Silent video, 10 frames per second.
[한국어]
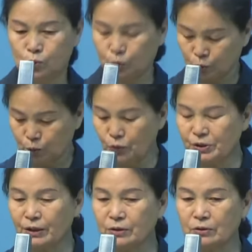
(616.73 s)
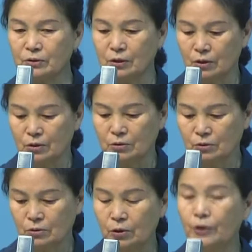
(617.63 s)
동생들은
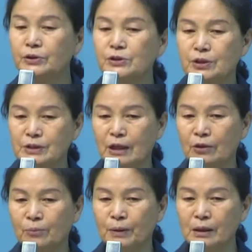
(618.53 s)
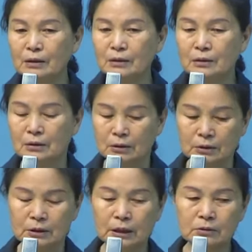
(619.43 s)
어디서 살아 엄마?
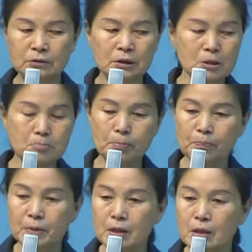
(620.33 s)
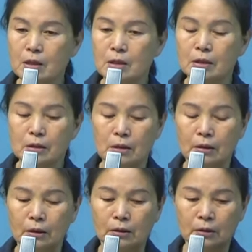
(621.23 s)
그랬더니
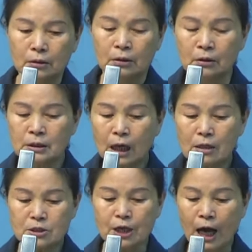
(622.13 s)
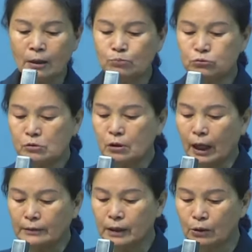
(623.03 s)
그냥 장부를
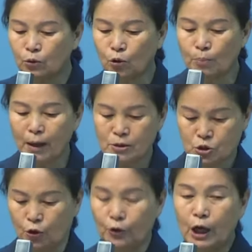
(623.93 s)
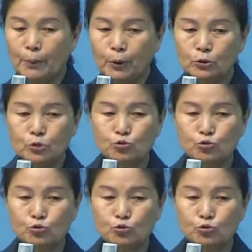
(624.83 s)
갖다 놓고 막 전화번호